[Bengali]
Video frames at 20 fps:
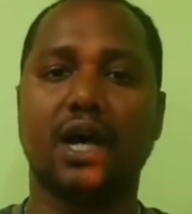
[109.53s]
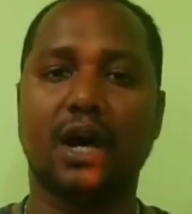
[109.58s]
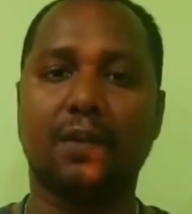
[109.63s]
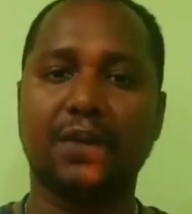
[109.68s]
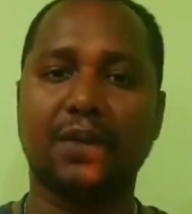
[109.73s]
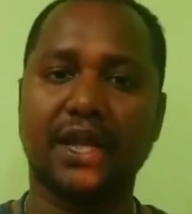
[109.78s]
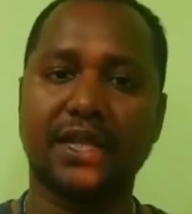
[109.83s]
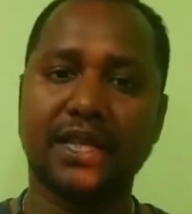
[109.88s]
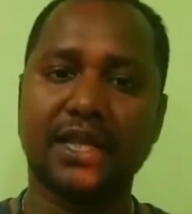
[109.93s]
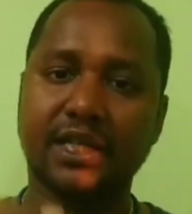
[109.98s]

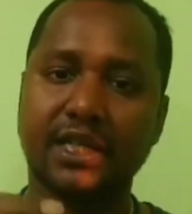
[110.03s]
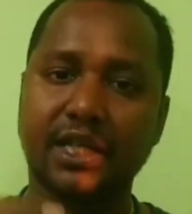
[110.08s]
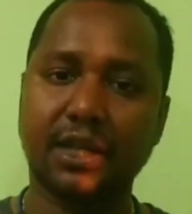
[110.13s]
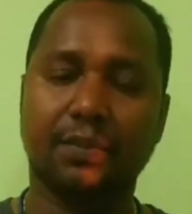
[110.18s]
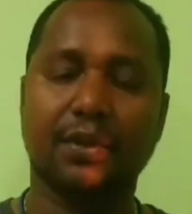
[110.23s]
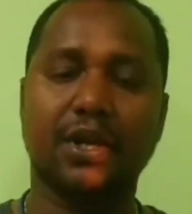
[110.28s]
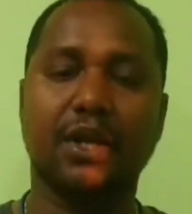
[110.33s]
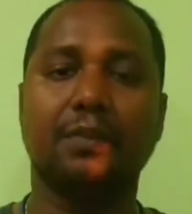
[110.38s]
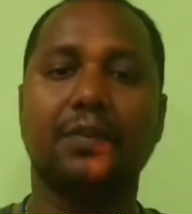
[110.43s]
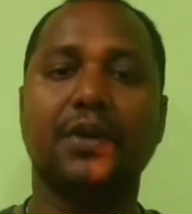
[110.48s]
আপনারা দেখতে
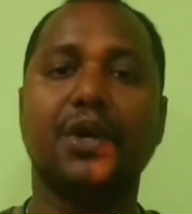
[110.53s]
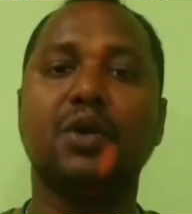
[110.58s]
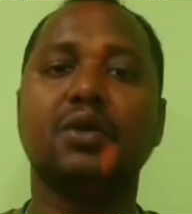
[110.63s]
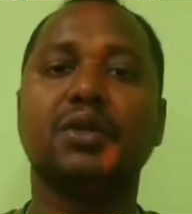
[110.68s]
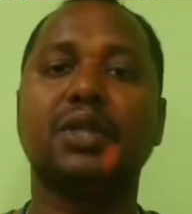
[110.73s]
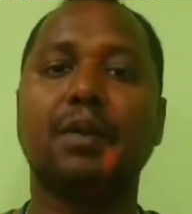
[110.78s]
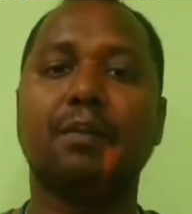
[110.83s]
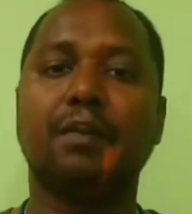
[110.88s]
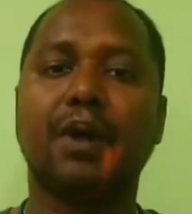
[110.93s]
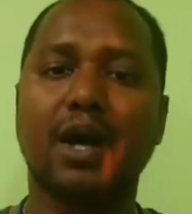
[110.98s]
পেলেন
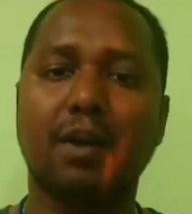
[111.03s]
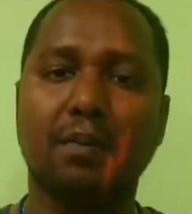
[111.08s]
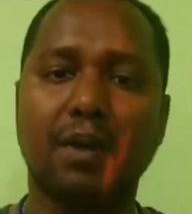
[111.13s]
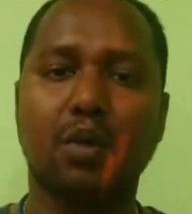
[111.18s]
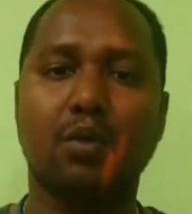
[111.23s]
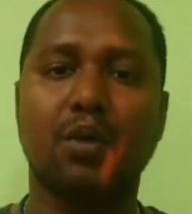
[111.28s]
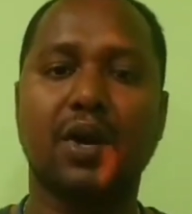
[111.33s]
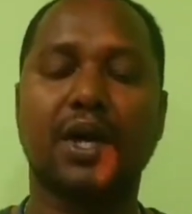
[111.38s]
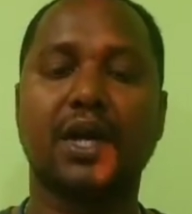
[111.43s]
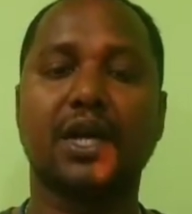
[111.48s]
ভিডিওতে বারবার
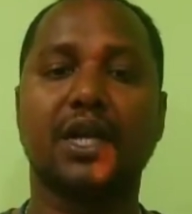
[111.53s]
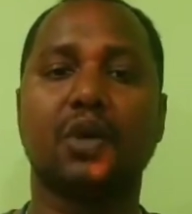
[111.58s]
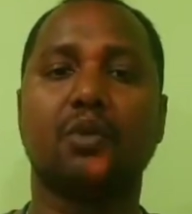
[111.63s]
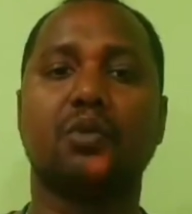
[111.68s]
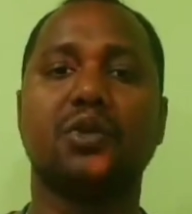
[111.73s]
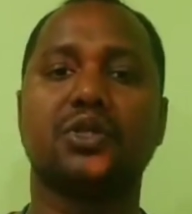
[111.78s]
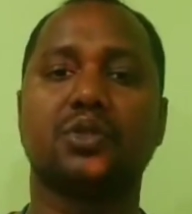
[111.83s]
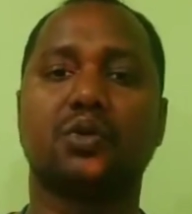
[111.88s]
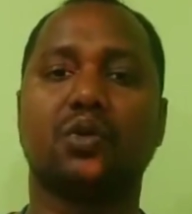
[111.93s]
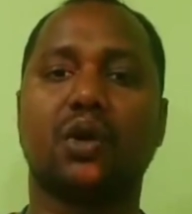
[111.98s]
ওনাকে
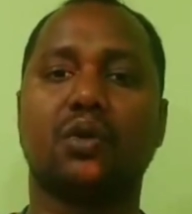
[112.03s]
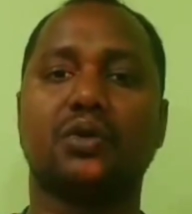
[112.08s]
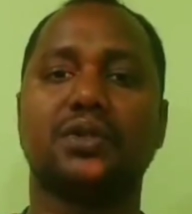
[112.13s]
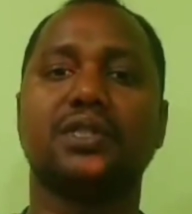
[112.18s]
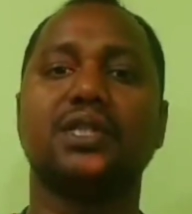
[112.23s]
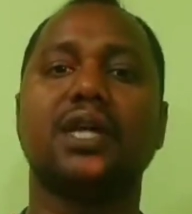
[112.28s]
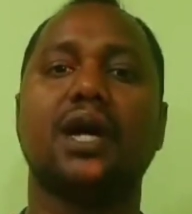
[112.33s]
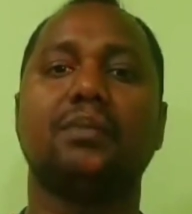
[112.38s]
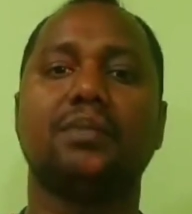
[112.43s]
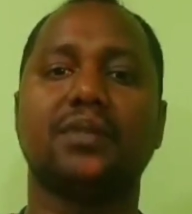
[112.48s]
রিকোয়েস্ট করা
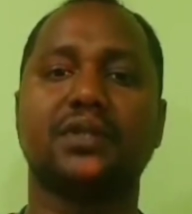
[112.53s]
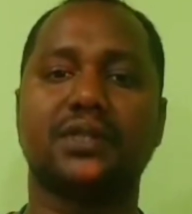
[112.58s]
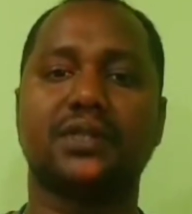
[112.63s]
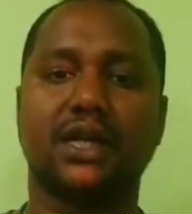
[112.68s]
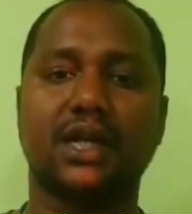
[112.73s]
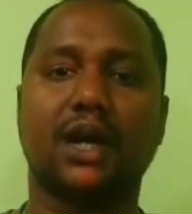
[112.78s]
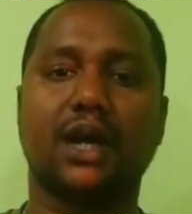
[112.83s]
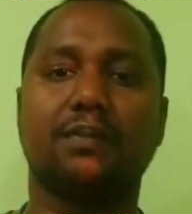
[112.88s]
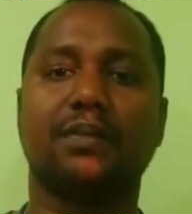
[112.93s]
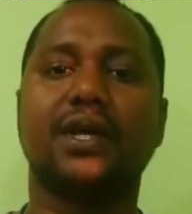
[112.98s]
হচ্ছে আপনি
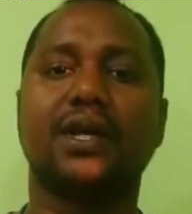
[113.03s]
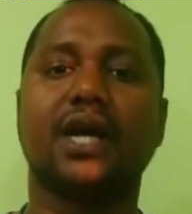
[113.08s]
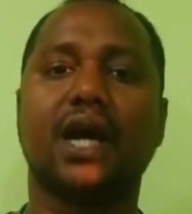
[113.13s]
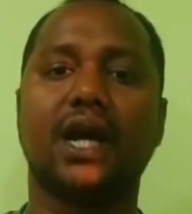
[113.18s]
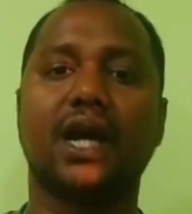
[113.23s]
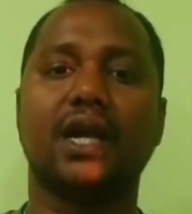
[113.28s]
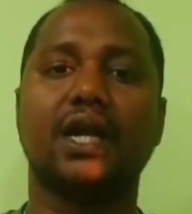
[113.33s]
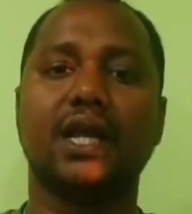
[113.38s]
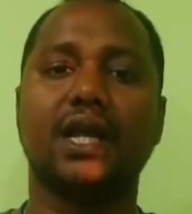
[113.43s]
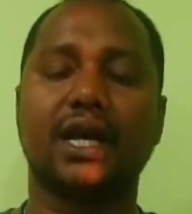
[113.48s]
স্যার আপনি
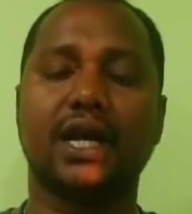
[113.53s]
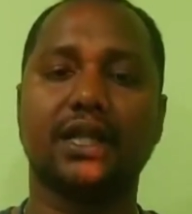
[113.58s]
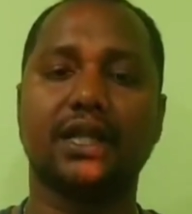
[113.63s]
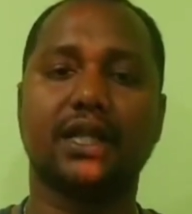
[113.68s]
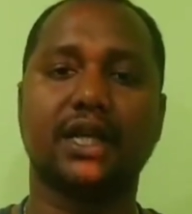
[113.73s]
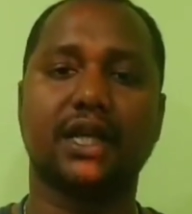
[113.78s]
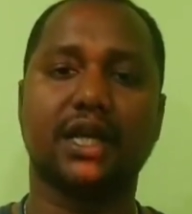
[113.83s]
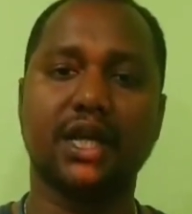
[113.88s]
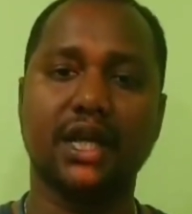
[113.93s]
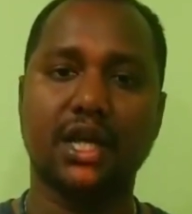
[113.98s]
কাইন্ডলি এখান
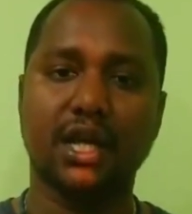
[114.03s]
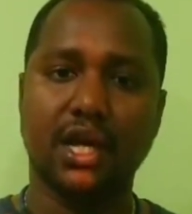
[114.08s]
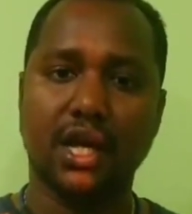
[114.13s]
থেকে